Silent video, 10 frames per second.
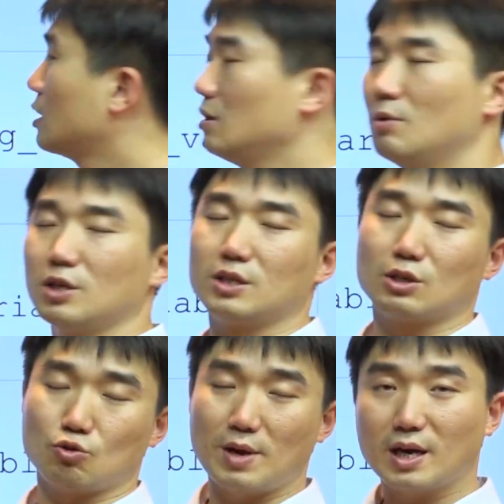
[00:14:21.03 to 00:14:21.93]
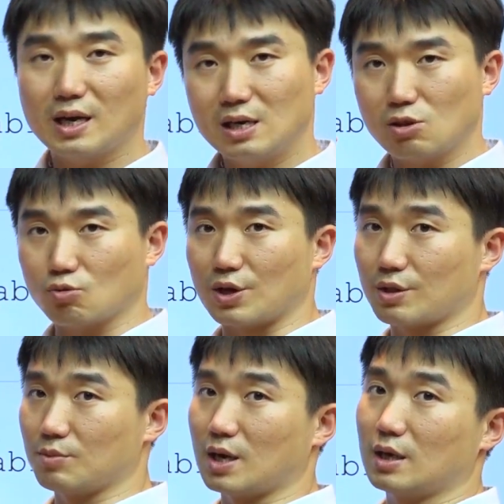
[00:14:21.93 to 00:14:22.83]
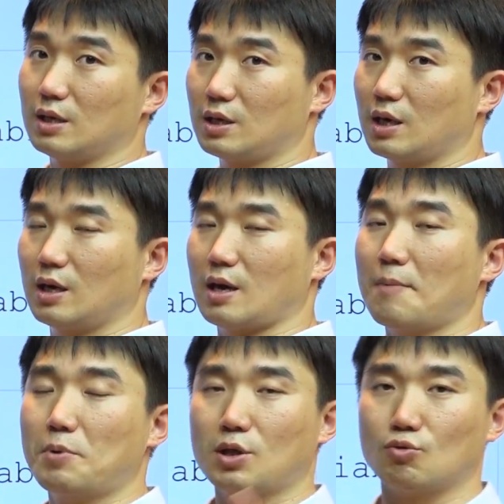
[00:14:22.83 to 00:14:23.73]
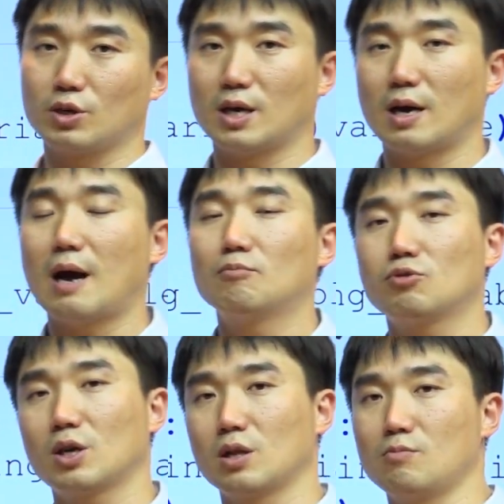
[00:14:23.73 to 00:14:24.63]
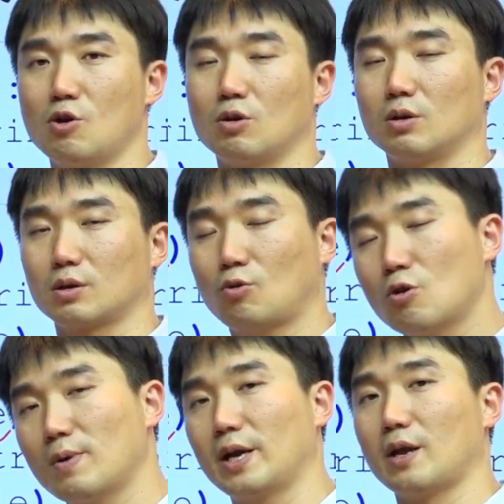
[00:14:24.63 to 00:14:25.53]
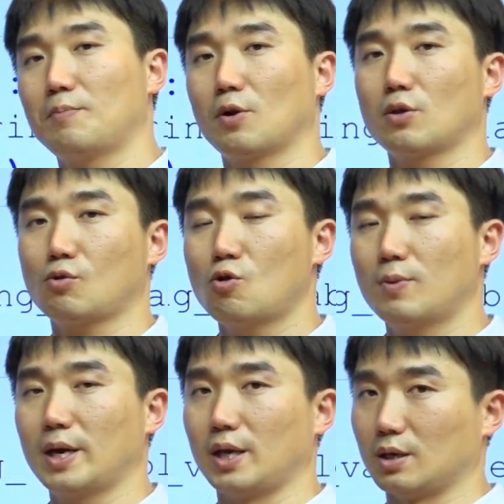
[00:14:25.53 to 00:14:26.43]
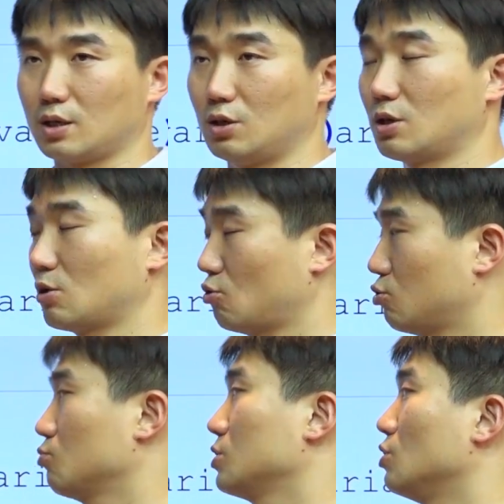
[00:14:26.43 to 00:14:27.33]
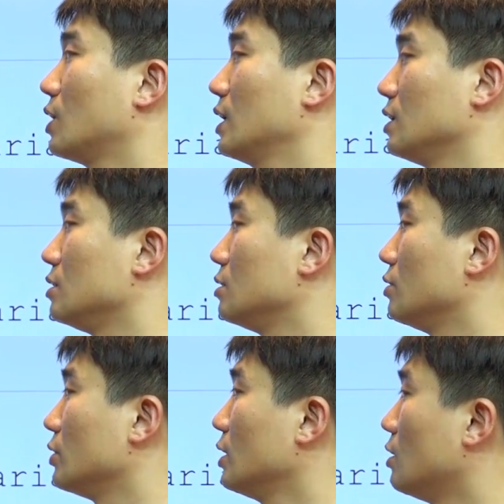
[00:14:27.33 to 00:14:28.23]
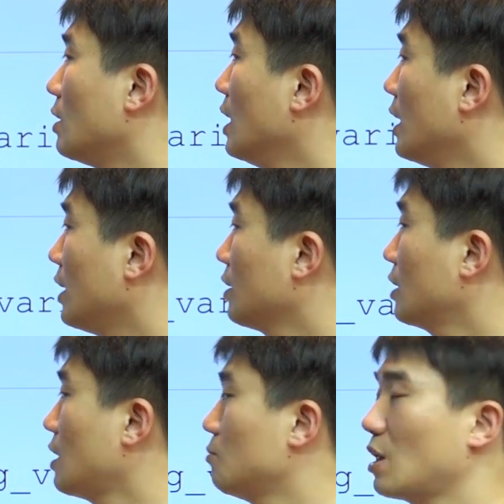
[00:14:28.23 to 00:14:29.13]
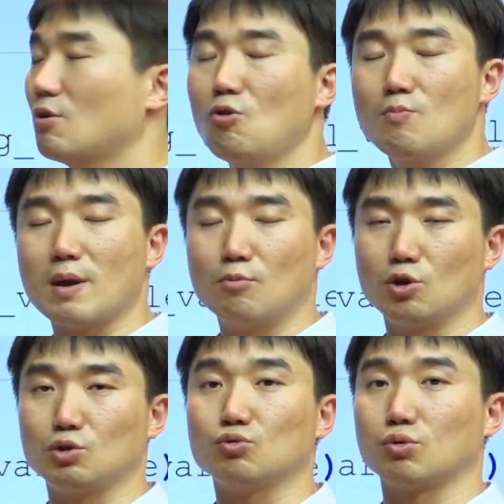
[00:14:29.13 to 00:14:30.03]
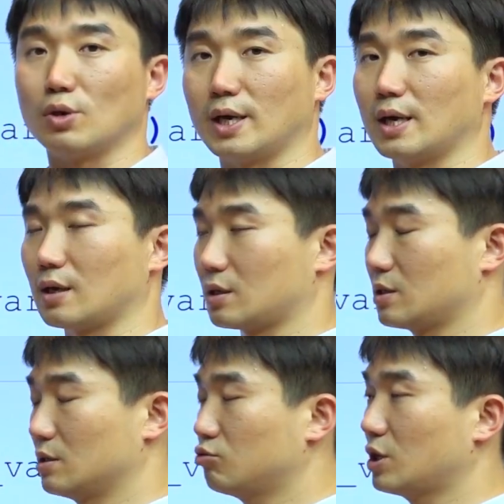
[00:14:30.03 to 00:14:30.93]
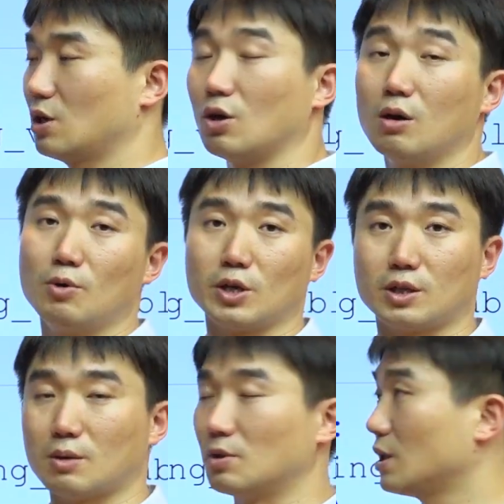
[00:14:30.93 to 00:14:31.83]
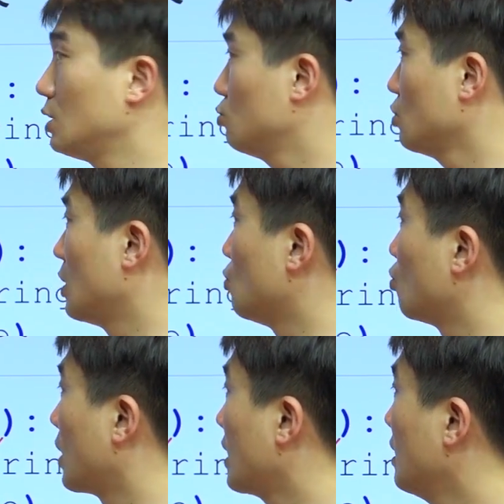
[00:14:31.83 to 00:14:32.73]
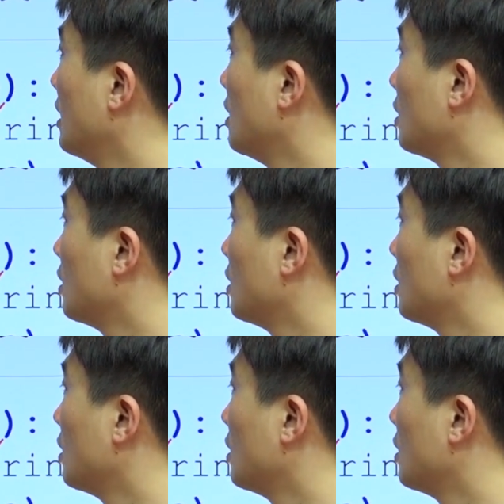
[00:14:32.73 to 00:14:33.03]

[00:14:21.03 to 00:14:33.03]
그러면 이제 좀 헷갈릴 수가 있습니다. 이게 앞에서 우리가 함수에서 뭐 콜바이 레퍼런스, 콜바이 그거랑도 좀 연관이 있는 건데요. 이렇게 되면 새로운 메모리 주소에 숫자를 넣어버리기 때문에 기존에 요게